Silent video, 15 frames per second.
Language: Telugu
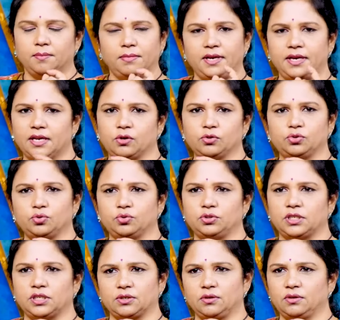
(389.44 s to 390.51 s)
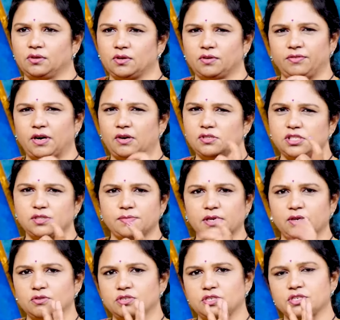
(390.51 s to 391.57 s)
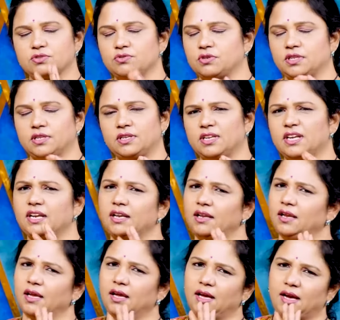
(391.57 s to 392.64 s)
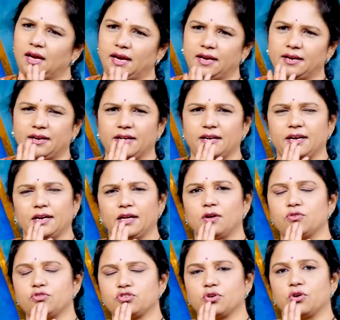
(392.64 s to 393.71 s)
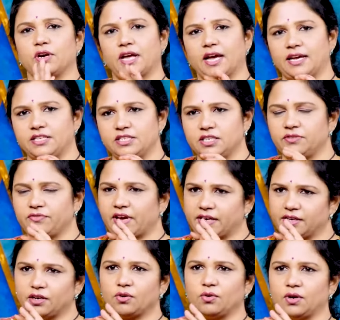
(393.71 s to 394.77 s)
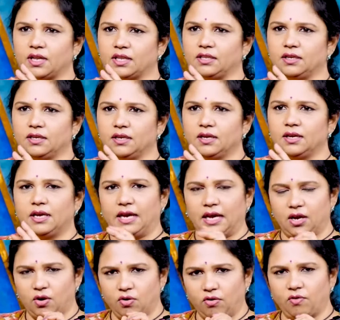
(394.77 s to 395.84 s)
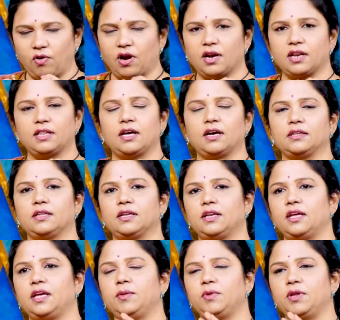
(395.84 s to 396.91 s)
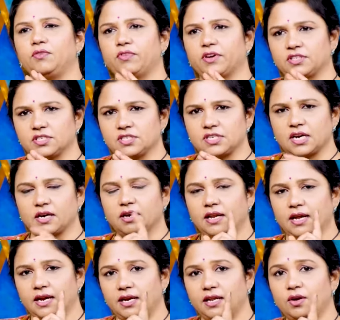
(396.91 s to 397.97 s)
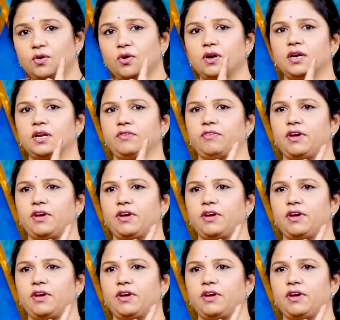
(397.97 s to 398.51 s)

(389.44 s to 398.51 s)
బ్లీడ్ అవుతూ ఉంటారో ఒక ఫౌల్ స్మెల్ వచ్చేస్తుంటుంది ఎందుకని హైడ్రేటెడ్గా ఉంచుకోండి హైజీన్ ఫ్యాక్టర్ కూడా అది ఎక్కువ వాటర్ తాగితేనే ఏమి ఇన్ఫెక్షన్స్ రాకుండా అండ్ ఇంకొకటి